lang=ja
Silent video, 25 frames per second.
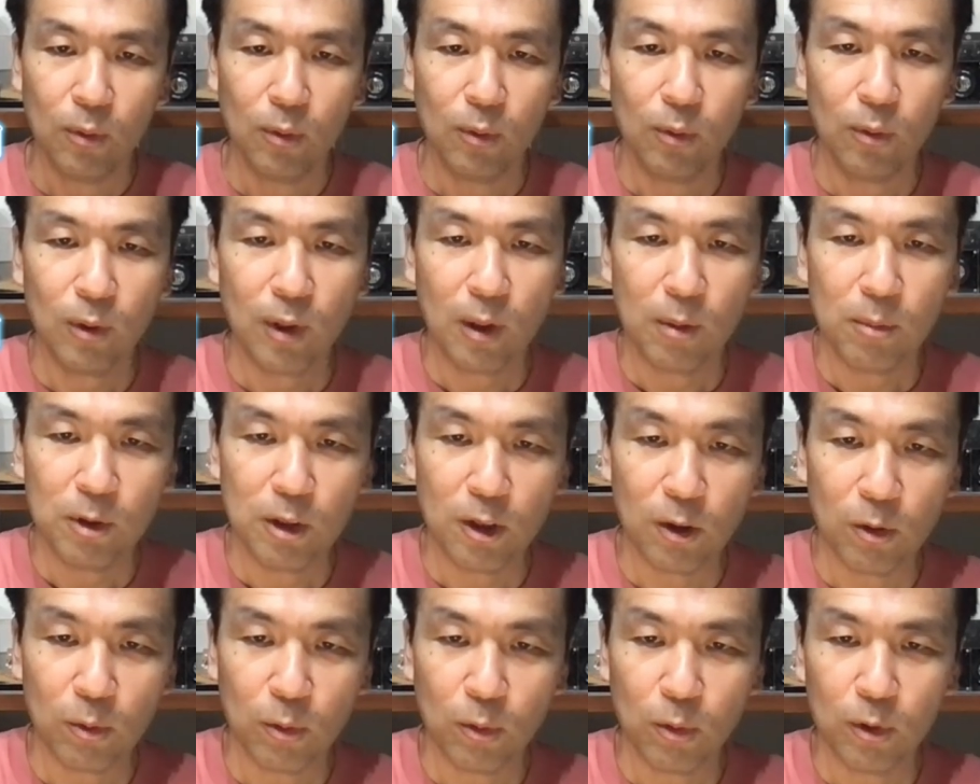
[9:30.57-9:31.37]
ほら見
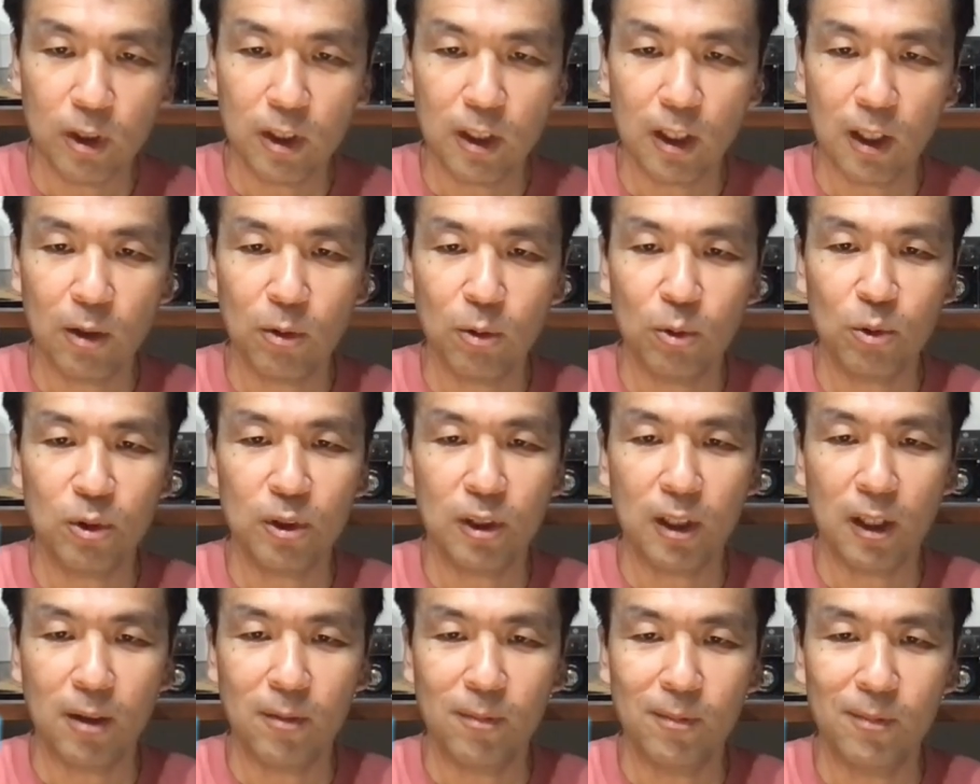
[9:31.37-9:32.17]
ろのり太郎
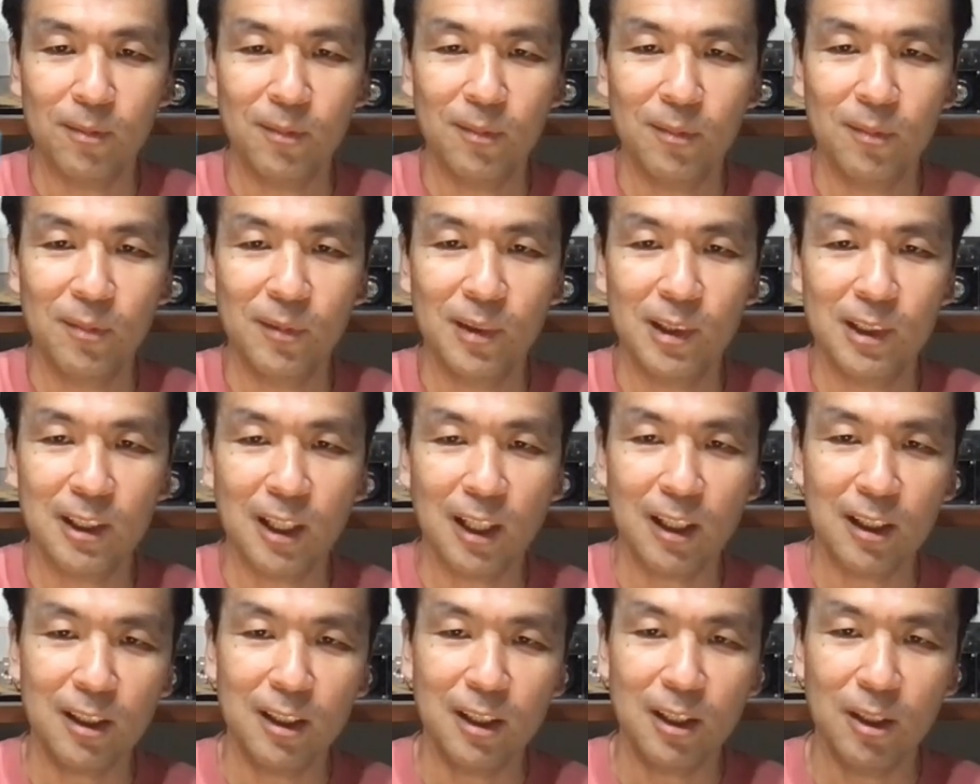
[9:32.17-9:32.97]
さん
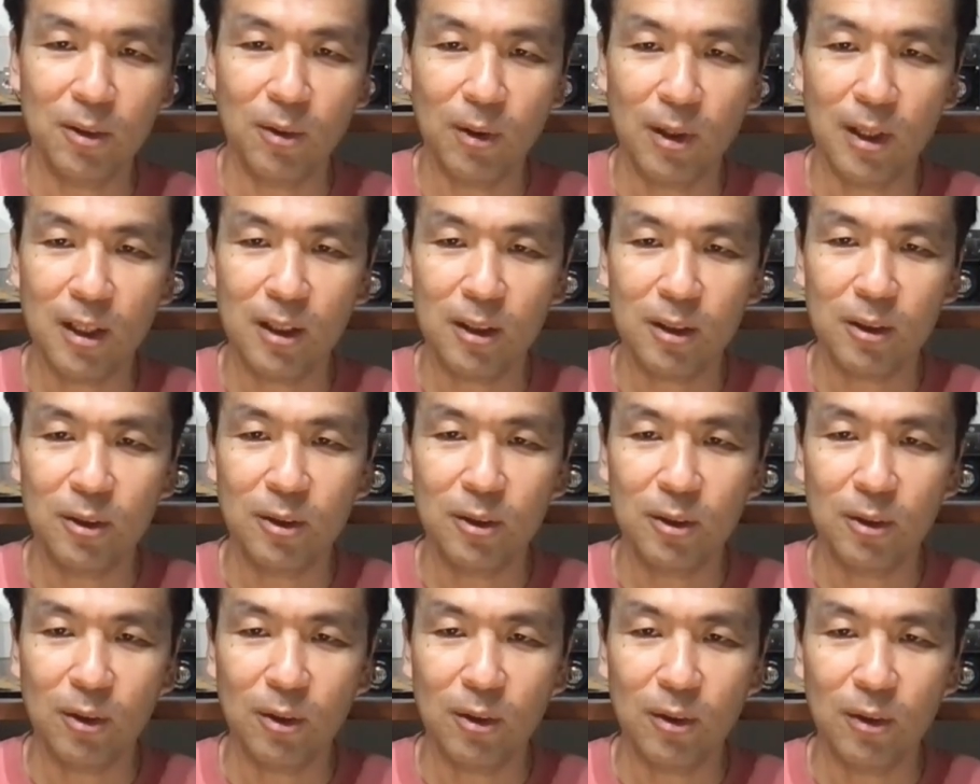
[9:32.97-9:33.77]
さっきの A
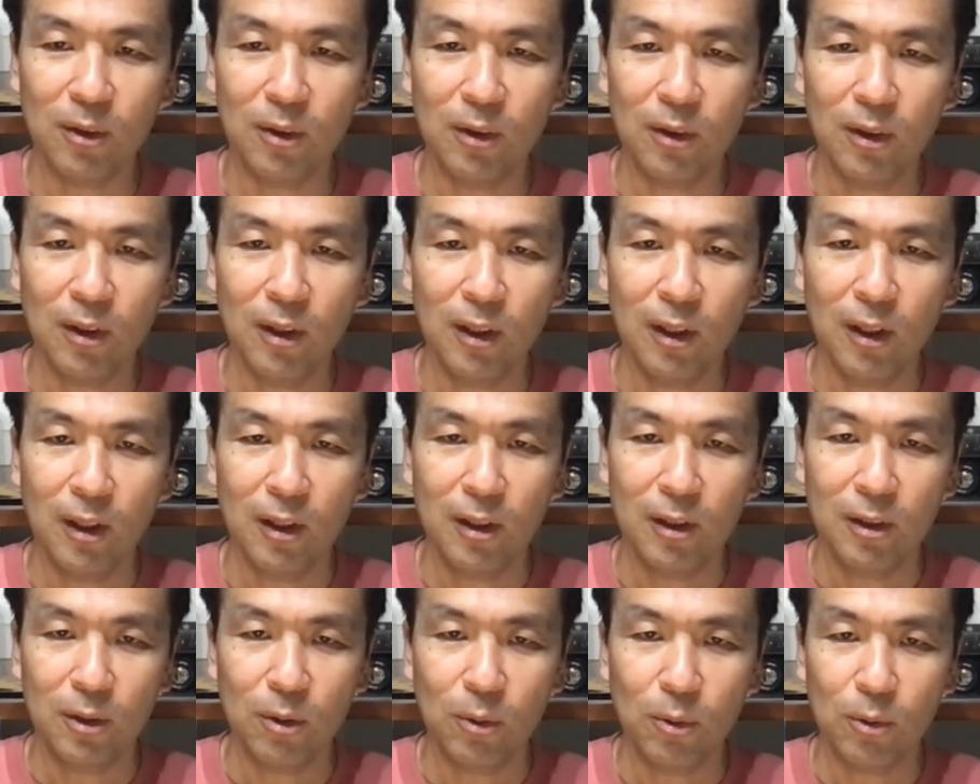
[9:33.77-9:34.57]
君の
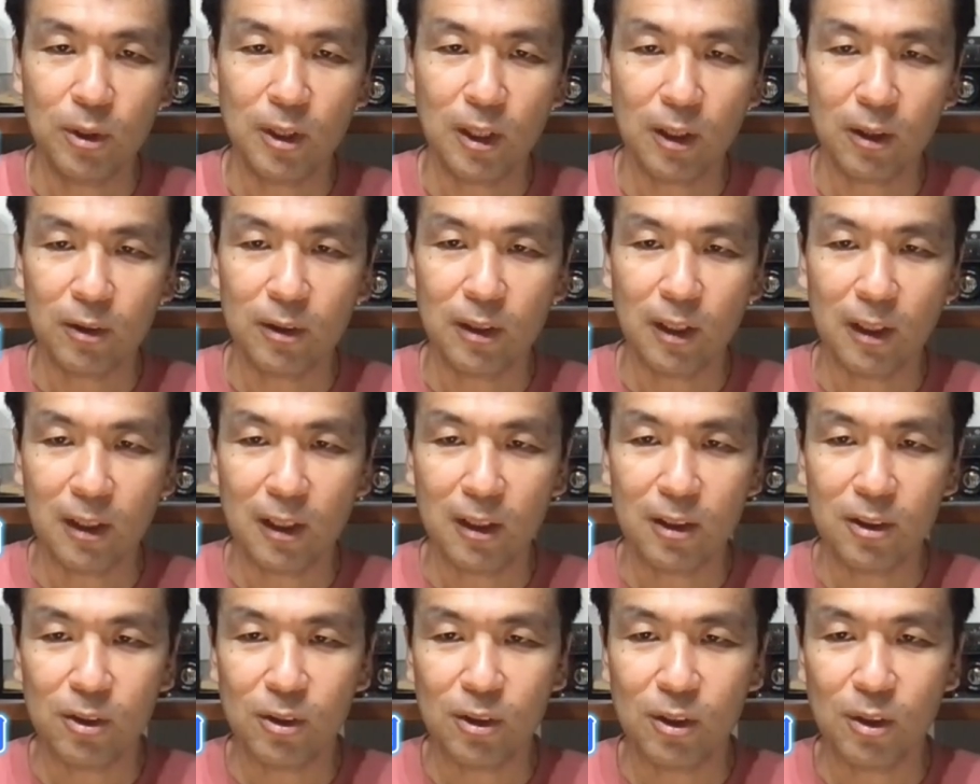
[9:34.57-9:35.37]

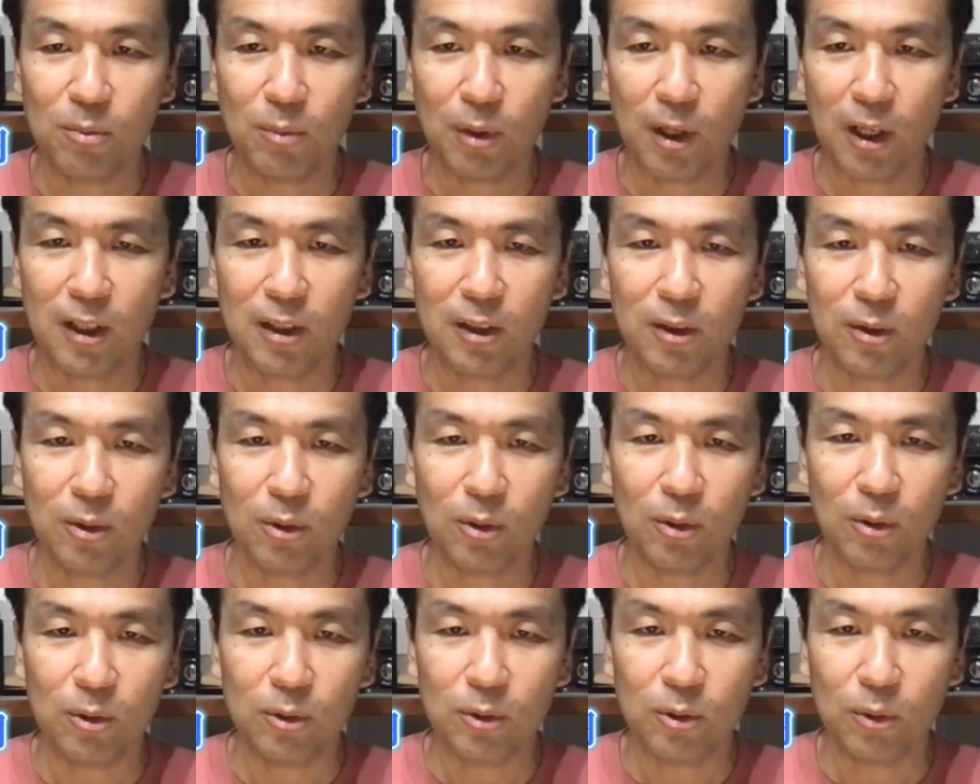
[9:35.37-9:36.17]
472万円
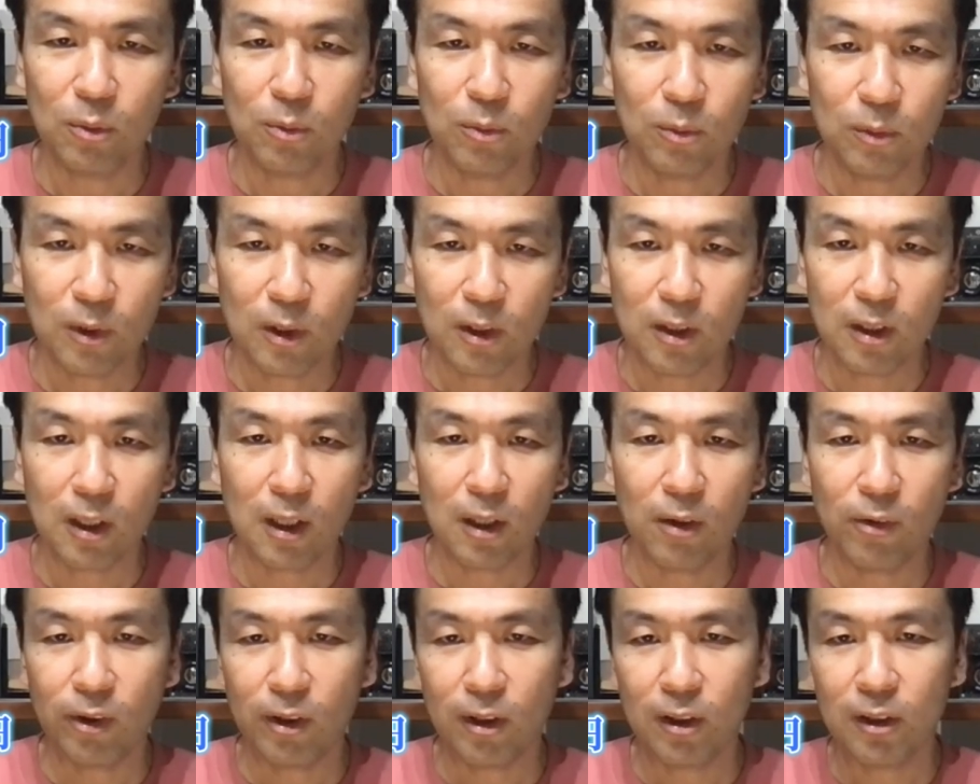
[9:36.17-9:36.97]
とそんなに
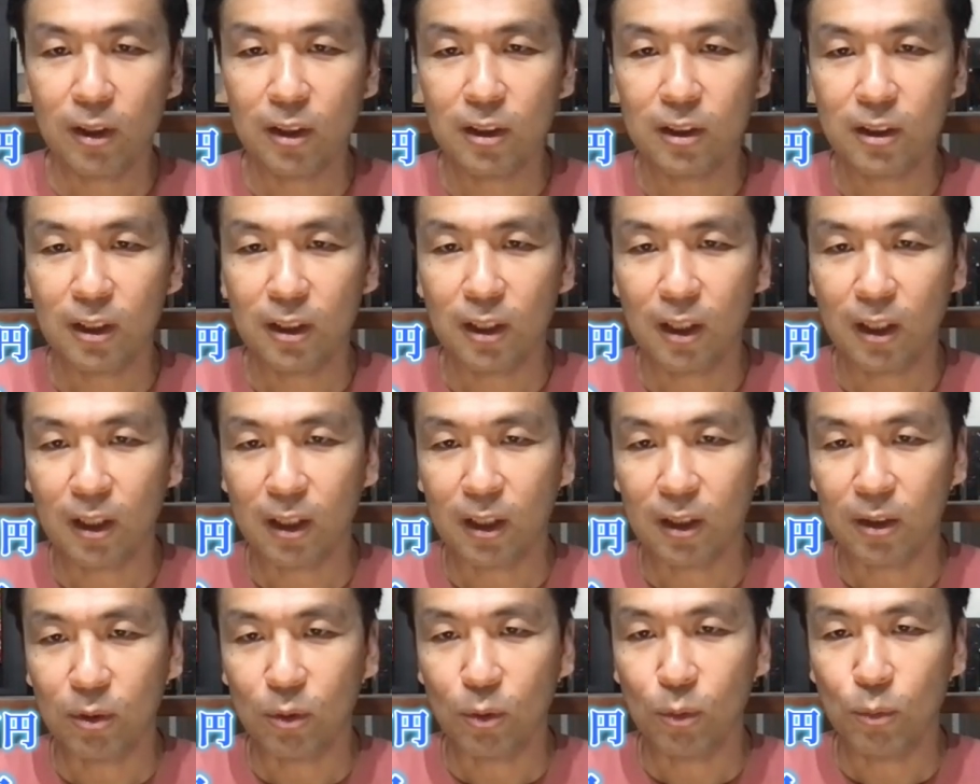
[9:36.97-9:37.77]
変わらないじゃない
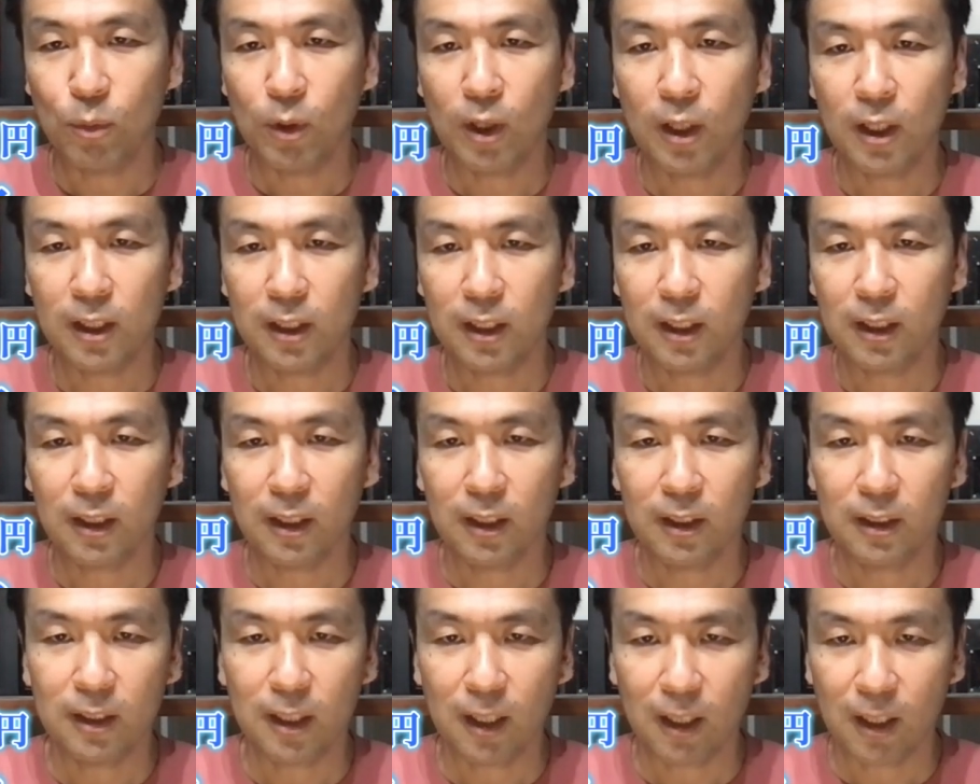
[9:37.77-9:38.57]
かと思われ
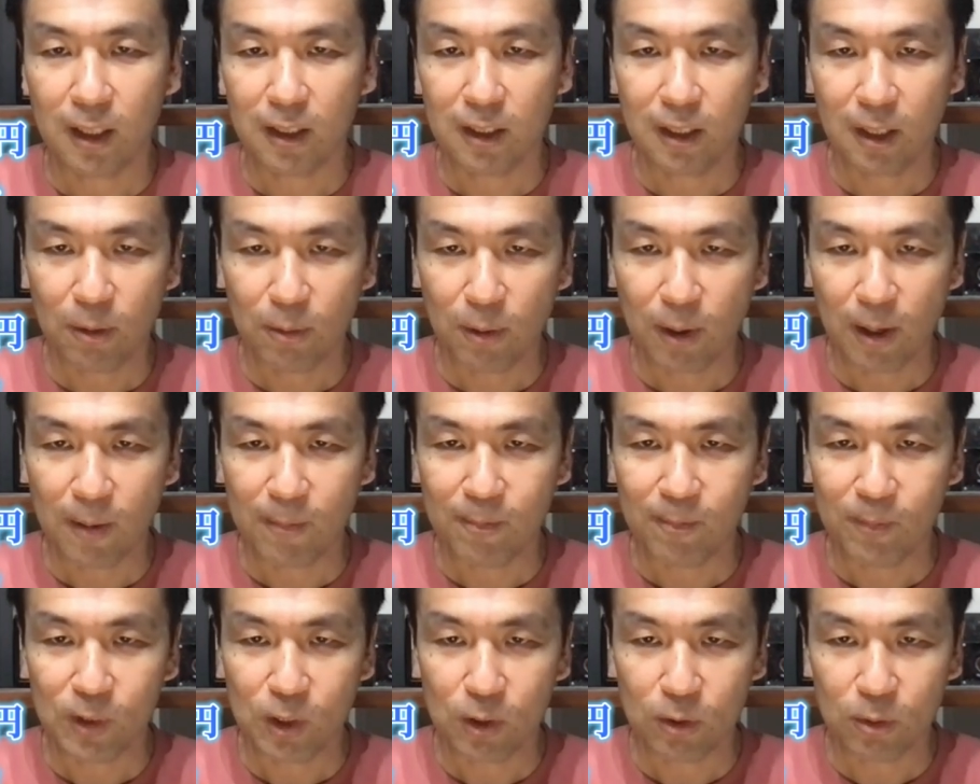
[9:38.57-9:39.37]
た方は
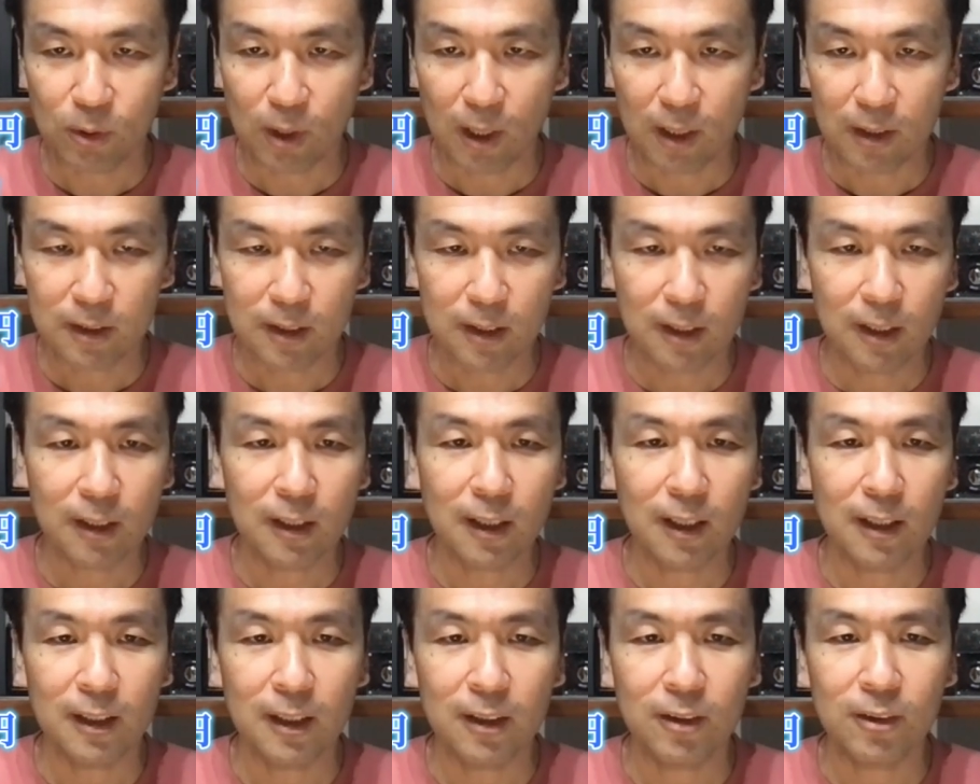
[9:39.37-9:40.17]
ちょっと焦ら
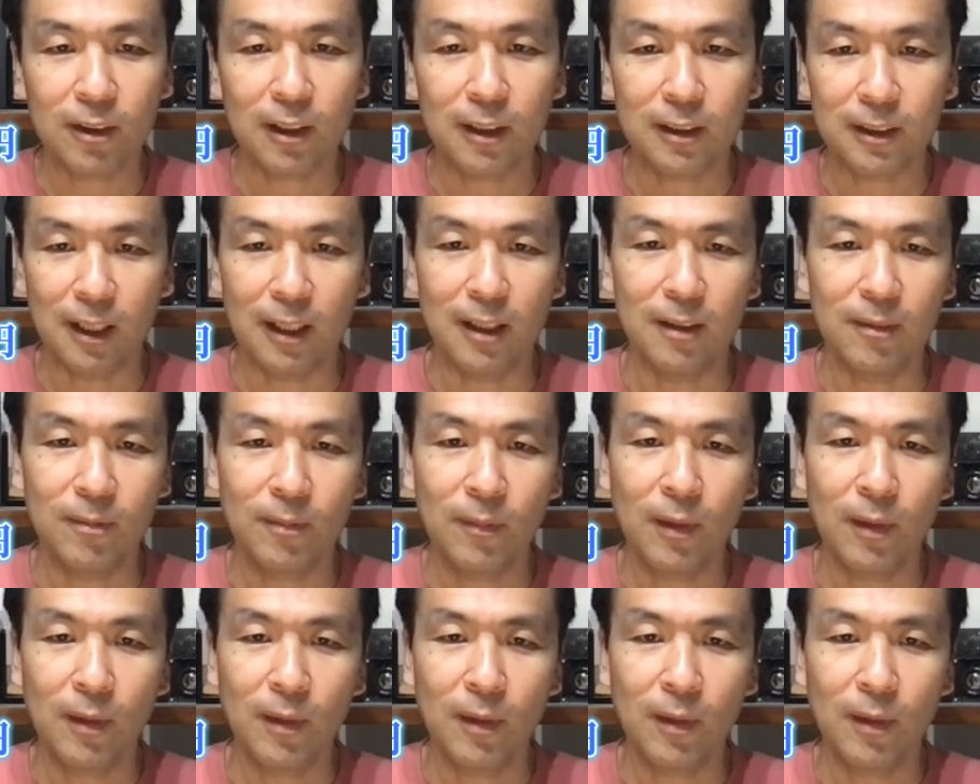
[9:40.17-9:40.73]
ないでください